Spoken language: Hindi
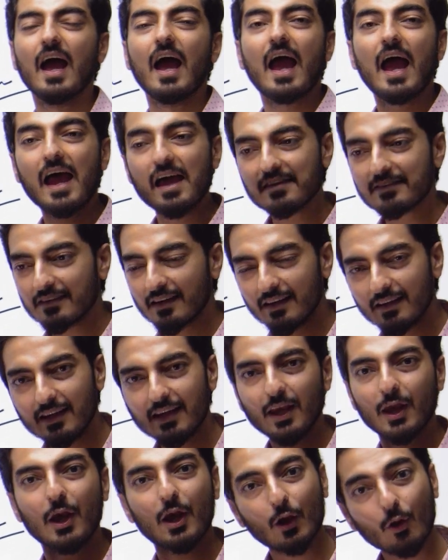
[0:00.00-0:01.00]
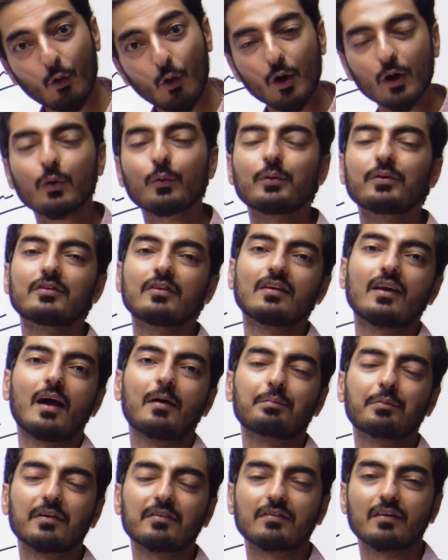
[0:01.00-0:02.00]
ऐसा ही एक और क्वेश्चन है आपके
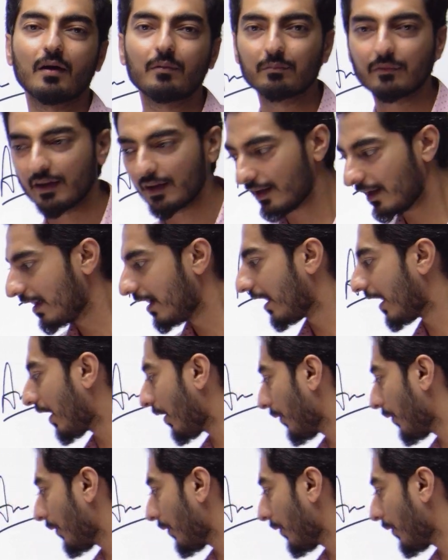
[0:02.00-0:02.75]
सामने आओ